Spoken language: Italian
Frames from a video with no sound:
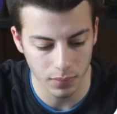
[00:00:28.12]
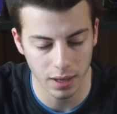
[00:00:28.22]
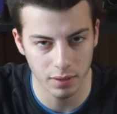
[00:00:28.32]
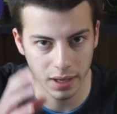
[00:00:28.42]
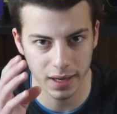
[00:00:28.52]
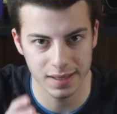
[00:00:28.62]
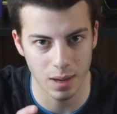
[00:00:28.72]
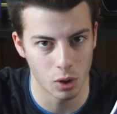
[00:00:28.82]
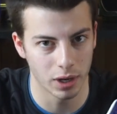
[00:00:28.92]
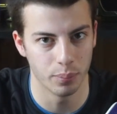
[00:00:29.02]
che vi
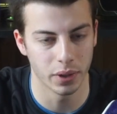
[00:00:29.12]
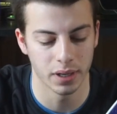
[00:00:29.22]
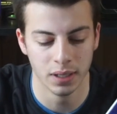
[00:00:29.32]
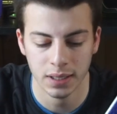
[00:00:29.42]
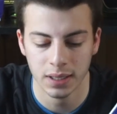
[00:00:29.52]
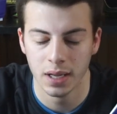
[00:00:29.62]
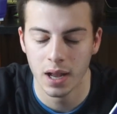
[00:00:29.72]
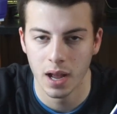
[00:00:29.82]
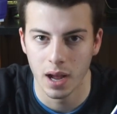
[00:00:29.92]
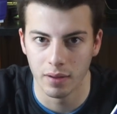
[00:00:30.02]
ringraziamo anche per
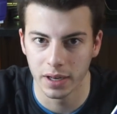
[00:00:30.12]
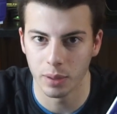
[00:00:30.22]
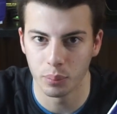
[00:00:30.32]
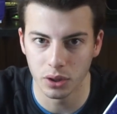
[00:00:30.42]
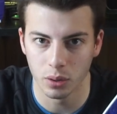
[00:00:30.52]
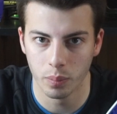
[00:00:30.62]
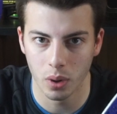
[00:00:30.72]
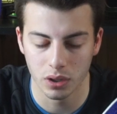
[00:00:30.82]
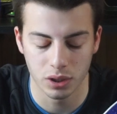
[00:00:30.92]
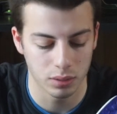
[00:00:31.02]
aver capito un po'
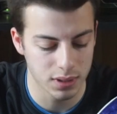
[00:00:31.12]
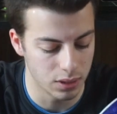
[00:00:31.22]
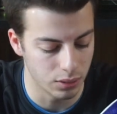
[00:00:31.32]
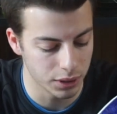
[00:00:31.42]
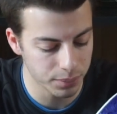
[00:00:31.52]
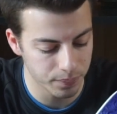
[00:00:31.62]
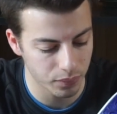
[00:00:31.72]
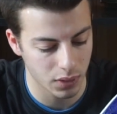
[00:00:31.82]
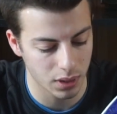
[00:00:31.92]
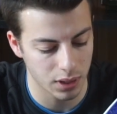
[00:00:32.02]
la situazione
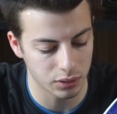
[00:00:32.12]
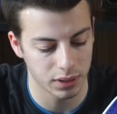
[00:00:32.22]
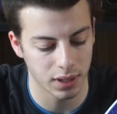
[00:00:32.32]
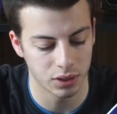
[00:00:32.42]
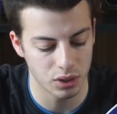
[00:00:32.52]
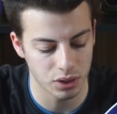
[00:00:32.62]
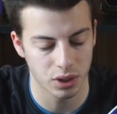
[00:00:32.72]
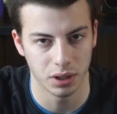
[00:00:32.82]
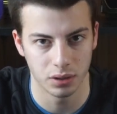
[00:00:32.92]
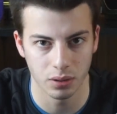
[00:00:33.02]
dato che tanti ci hanno
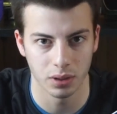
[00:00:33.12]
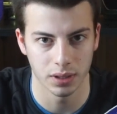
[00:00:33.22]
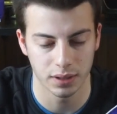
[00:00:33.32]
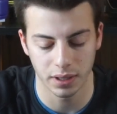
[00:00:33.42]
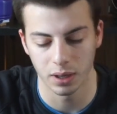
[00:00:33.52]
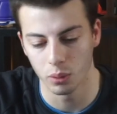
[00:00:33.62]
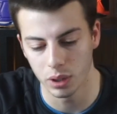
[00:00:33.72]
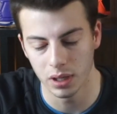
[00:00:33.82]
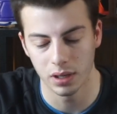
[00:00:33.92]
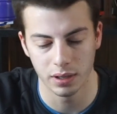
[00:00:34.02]
scritto, andate
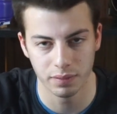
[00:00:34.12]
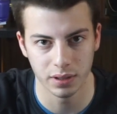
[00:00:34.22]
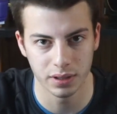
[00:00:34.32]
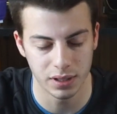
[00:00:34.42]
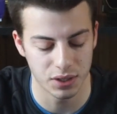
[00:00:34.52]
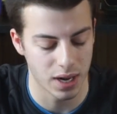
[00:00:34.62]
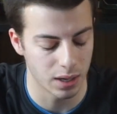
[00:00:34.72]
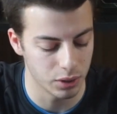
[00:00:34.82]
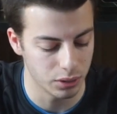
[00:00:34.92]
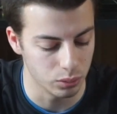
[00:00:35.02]
tranquilli, fate gli
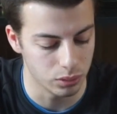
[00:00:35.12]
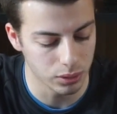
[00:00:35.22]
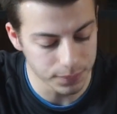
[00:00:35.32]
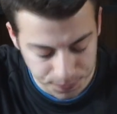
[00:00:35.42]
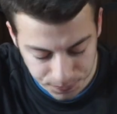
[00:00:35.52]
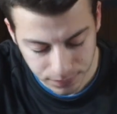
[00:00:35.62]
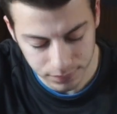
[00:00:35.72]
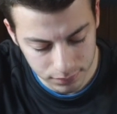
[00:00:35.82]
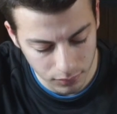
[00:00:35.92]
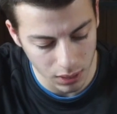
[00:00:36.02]
esami e tutto.
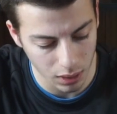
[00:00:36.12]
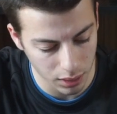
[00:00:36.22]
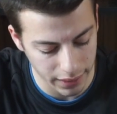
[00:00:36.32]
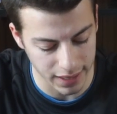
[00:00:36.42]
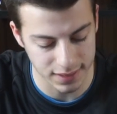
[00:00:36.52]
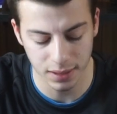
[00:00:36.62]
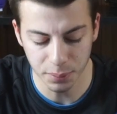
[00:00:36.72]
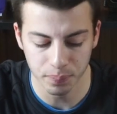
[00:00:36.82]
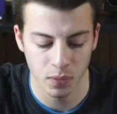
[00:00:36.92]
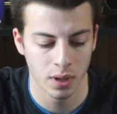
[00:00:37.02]

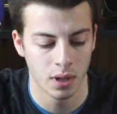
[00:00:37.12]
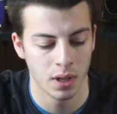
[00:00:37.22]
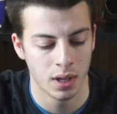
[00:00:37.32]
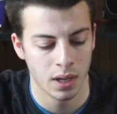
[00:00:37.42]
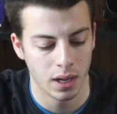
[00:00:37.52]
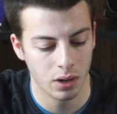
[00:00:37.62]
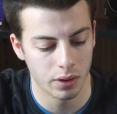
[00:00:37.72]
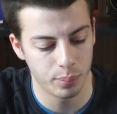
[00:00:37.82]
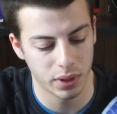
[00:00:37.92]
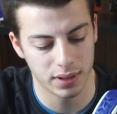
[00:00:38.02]
Grazie.
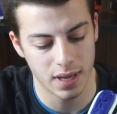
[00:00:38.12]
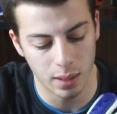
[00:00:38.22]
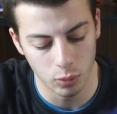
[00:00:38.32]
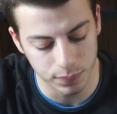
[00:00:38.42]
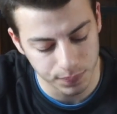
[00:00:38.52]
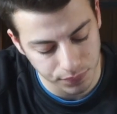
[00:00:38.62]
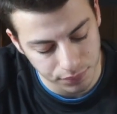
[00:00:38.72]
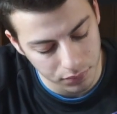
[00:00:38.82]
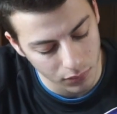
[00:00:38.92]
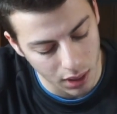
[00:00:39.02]
Allora partiamo.
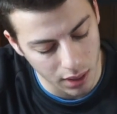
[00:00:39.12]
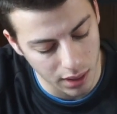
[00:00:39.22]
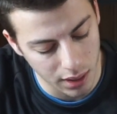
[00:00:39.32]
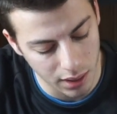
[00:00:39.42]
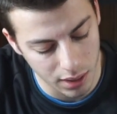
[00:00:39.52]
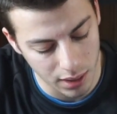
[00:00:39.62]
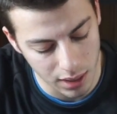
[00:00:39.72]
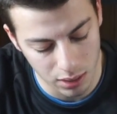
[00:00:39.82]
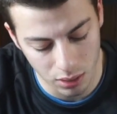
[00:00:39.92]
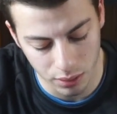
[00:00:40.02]
Eh,
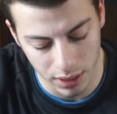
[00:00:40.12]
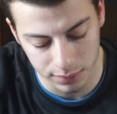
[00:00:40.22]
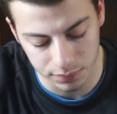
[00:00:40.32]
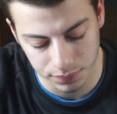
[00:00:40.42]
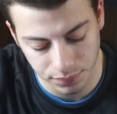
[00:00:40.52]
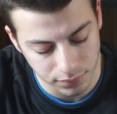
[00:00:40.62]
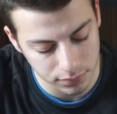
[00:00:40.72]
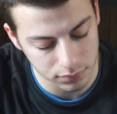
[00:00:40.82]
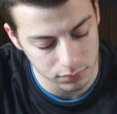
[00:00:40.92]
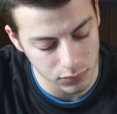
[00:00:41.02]
allora,
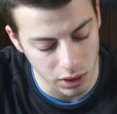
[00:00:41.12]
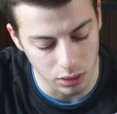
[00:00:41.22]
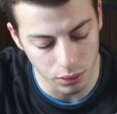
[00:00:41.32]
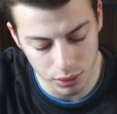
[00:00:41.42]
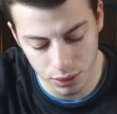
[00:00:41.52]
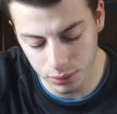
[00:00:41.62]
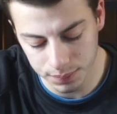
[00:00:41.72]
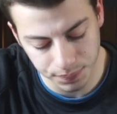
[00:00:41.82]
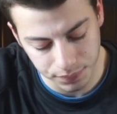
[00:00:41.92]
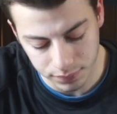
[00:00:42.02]
il dorso
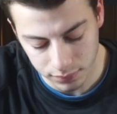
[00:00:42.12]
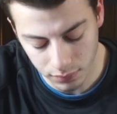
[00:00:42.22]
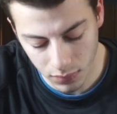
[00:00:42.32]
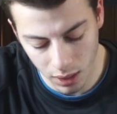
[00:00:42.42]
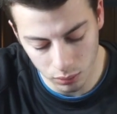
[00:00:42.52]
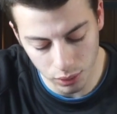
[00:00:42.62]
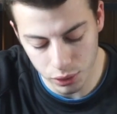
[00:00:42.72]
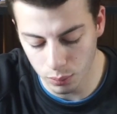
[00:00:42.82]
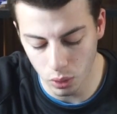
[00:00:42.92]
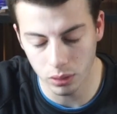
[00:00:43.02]
è un
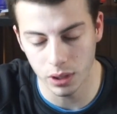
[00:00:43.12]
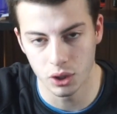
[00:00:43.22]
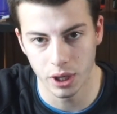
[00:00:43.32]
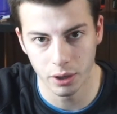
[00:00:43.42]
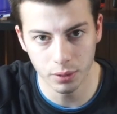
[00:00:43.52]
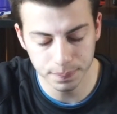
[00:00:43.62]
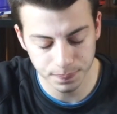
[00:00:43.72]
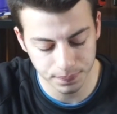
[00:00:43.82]
dorso molto leggero,